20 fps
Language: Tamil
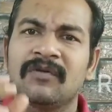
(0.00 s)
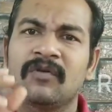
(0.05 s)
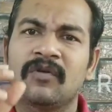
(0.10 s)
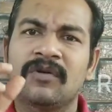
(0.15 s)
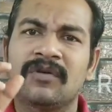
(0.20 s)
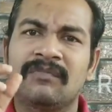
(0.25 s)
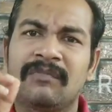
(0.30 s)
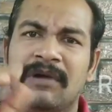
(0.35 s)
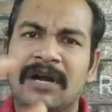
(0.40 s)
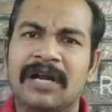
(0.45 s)

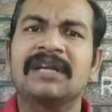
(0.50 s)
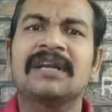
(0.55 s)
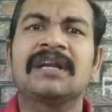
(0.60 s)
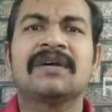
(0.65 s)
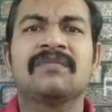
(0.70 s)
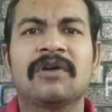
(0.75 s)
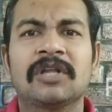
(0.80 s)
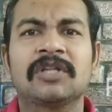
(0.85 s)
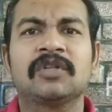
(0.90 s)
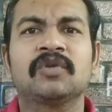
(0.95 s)
ஒரு
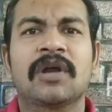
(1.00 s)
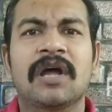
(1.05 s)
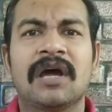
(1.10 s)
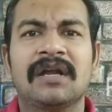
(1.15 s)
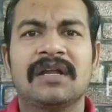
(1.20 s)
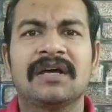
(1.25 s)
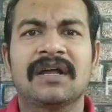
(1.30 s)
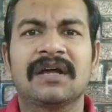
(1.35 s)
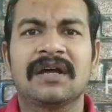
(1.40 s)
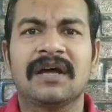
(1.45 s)
மனநல மருத்துவர்
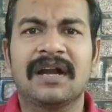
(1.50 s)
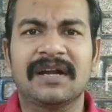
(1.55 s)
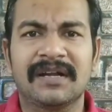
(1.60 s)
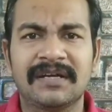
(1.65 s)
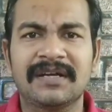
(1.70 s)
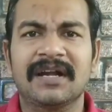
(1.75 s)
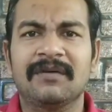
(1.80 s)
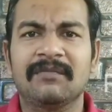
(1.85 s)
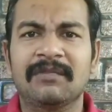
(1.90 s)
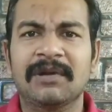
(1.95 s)
அழுகிற
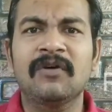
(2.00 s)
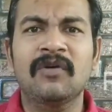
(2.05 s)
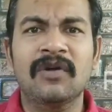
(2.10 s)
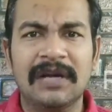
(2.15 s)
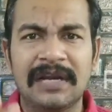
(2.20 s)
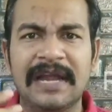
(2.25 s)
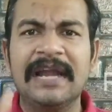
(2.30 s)
அணுகிறாப்புல ஒரு